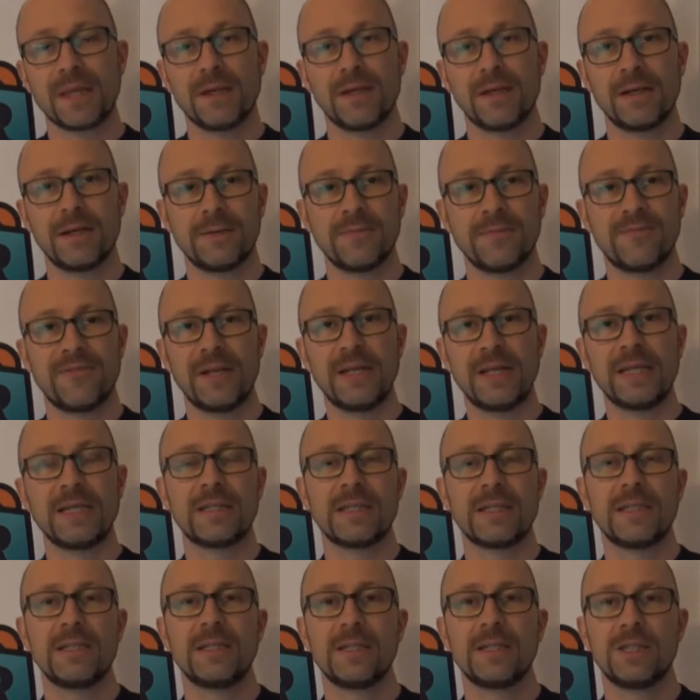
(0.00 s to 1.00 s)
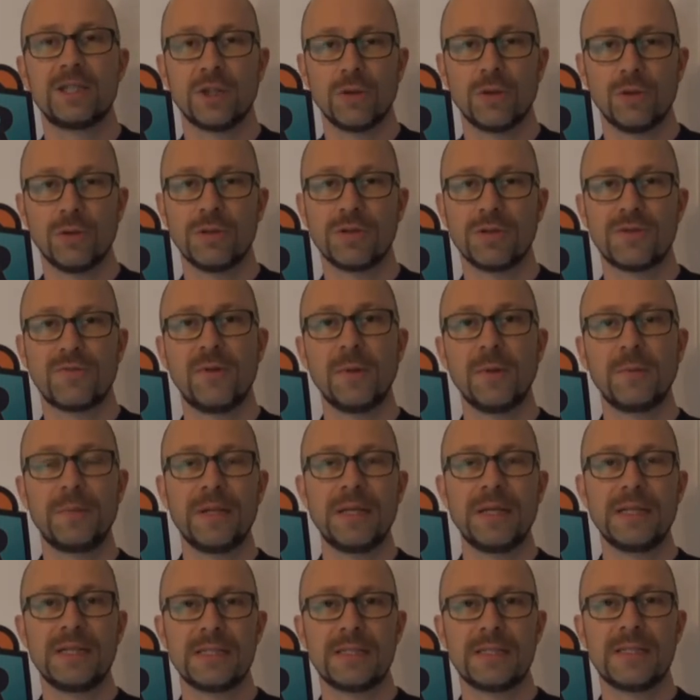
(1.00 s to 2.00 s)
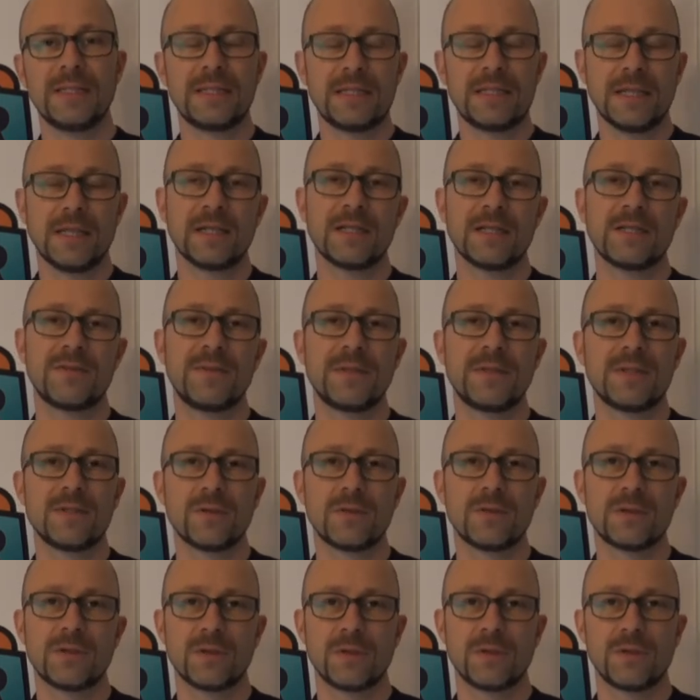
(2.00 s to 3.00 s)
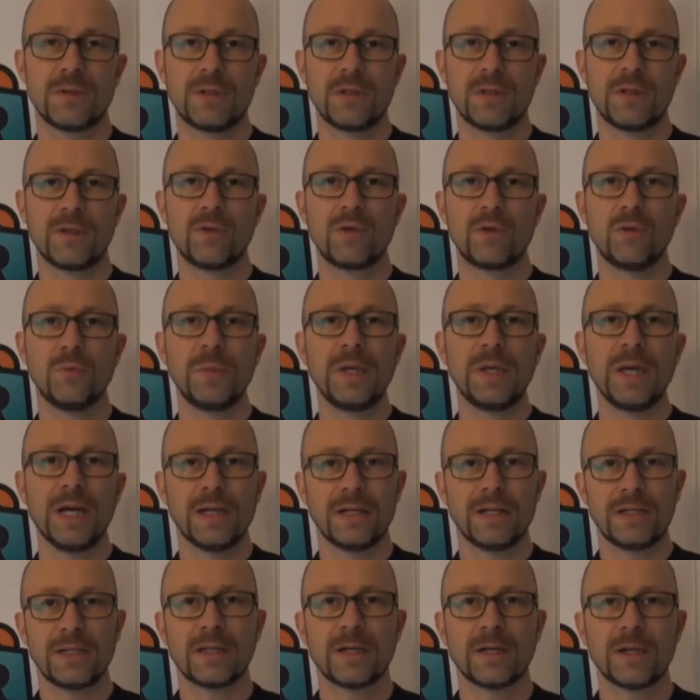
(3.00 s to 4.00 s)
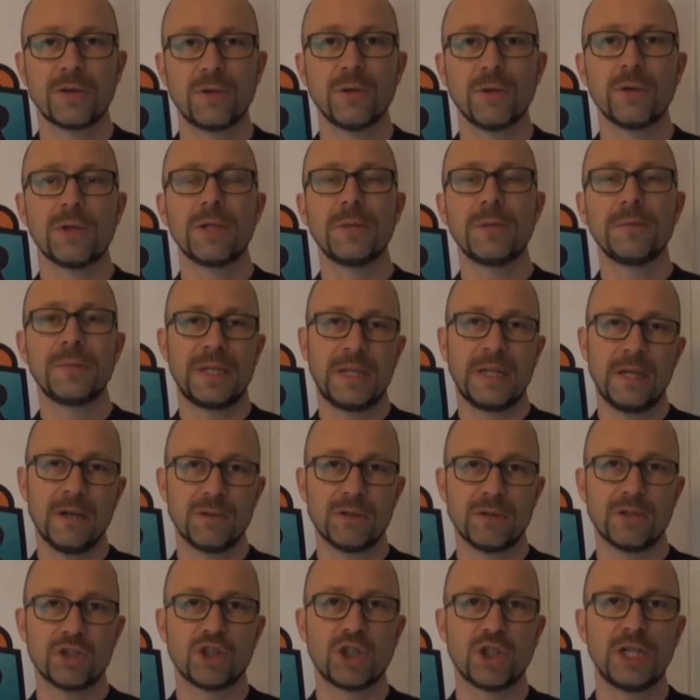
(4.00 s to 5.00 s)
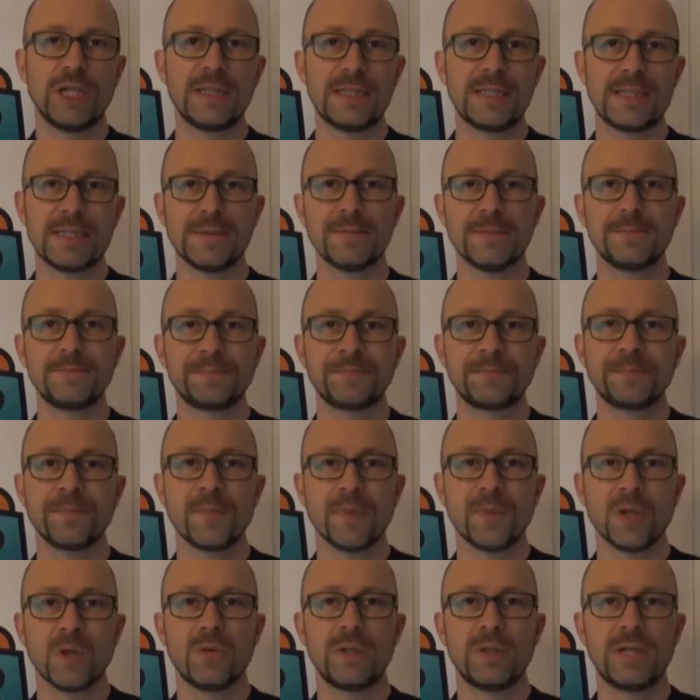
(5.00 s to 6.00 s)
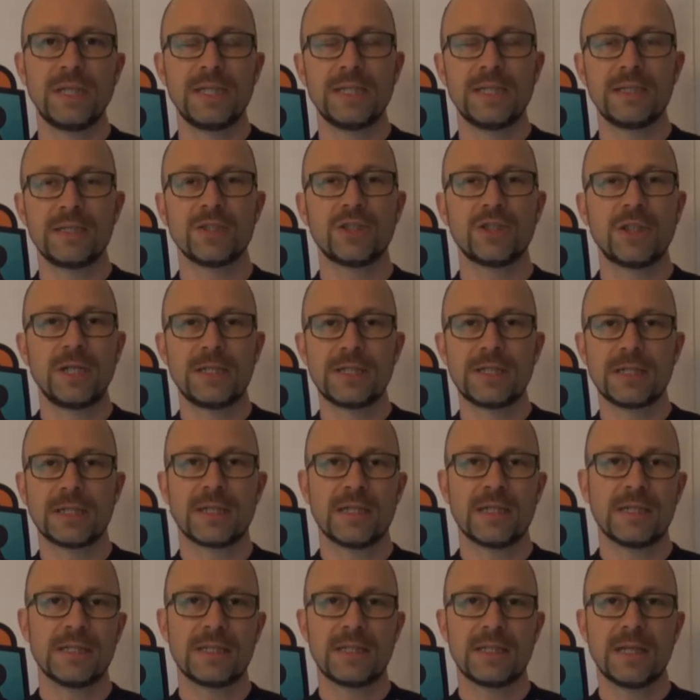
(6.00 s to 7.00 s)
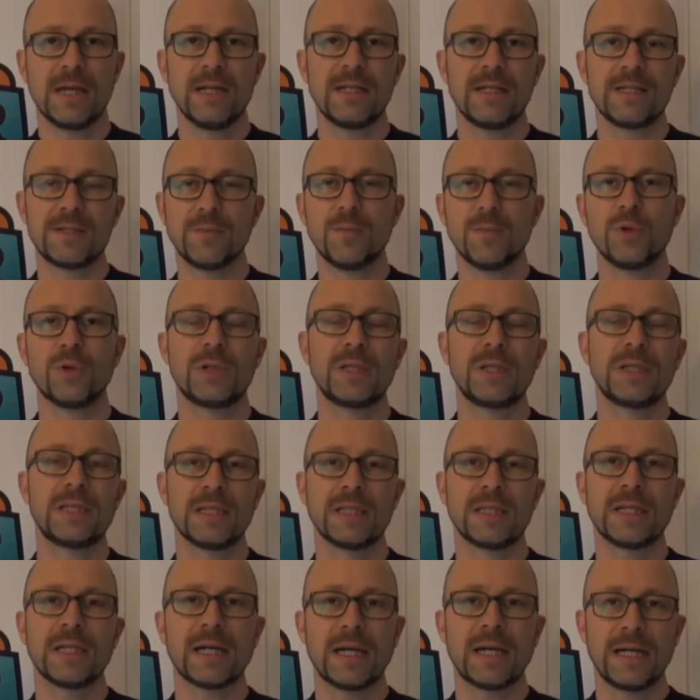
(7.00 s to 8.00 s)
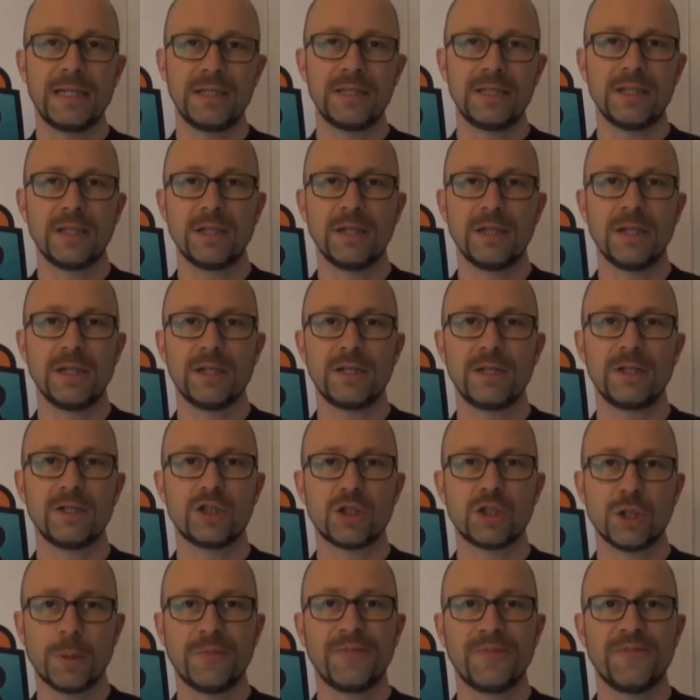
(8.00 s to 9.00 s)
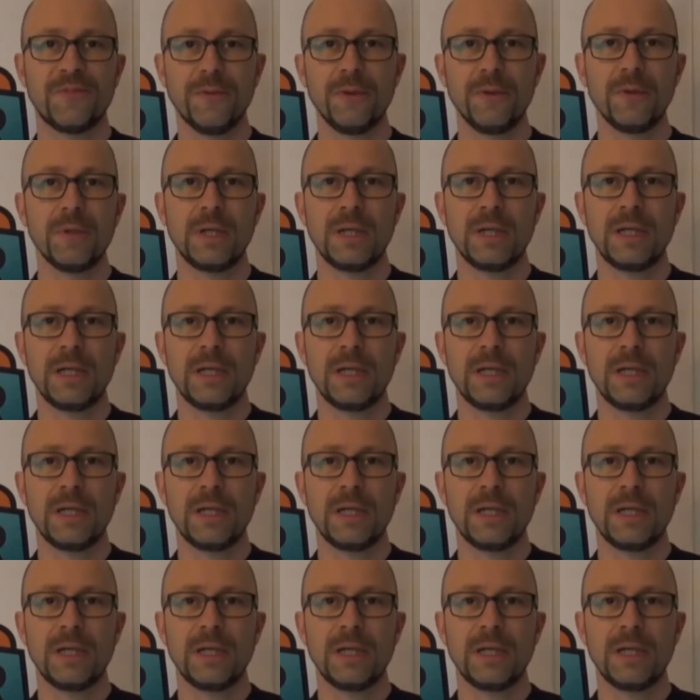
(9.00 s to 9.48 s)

Ähm, verlinke ich in den Show Notes. Flipbelt ist nichts anderes wie so ein, so ein gummiartiger Gürtel mit lauter Schlitzen. Und in diese Schlitze kannst du alles Mögliche reinstopfen.